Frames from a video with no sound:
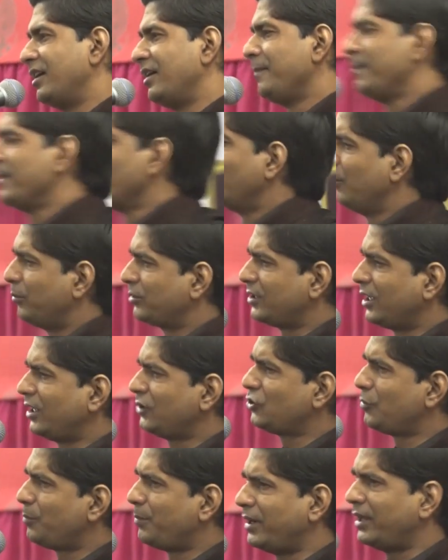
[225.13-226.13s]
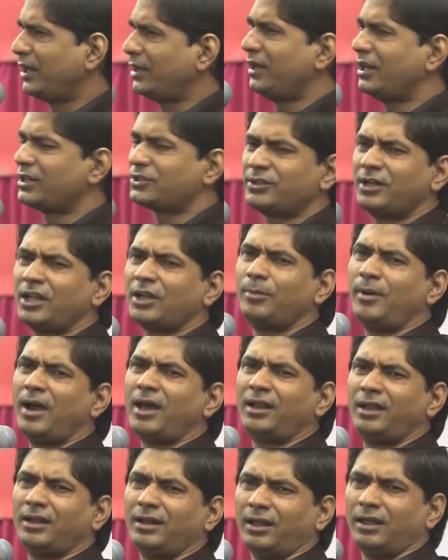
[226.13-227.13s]
था सर जो बड़े नेशनल
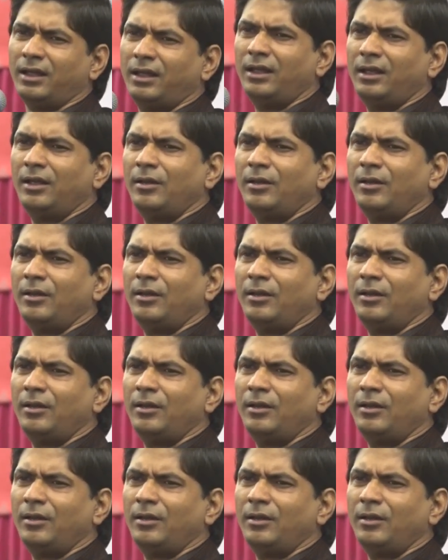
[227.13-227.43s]
अखबार है ना